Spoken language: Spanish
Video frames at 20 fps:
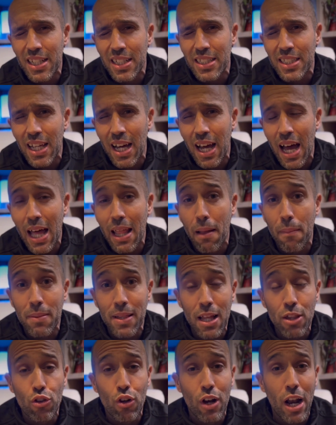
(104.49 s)
está
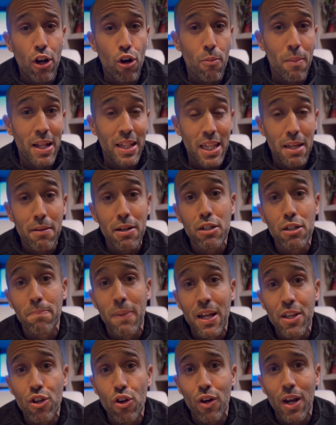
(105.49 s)
adaptando la normativa
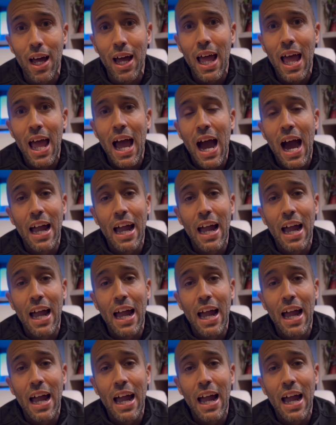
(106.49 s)
española